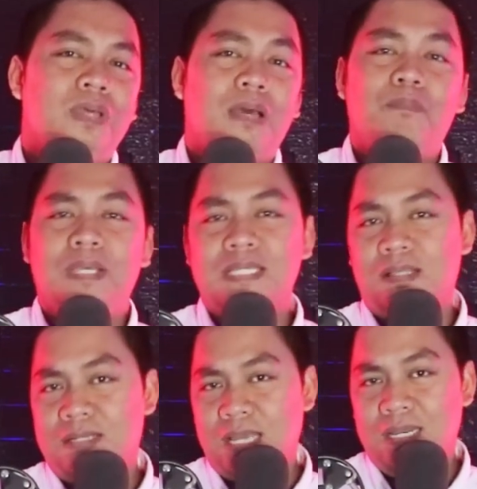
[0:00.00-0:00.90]
ya bisa
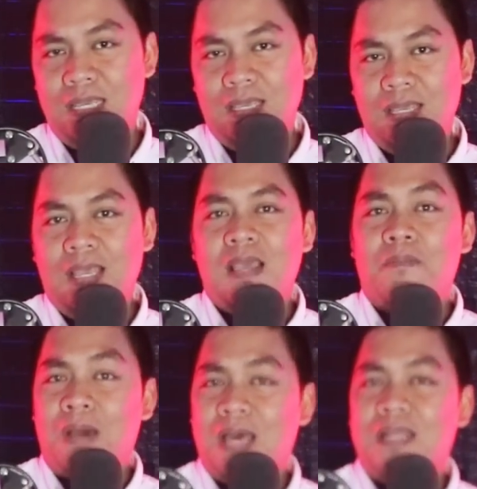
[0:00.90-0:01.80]
terjadi?
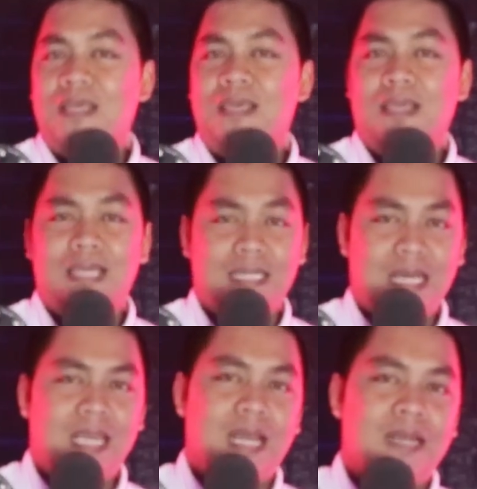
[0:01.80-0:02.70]
Mari
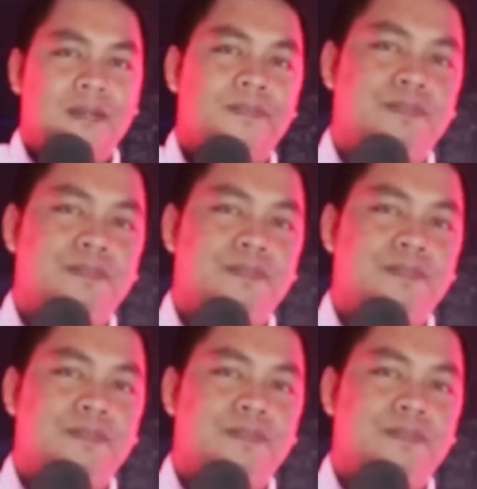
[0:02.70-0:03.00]
kita lihat.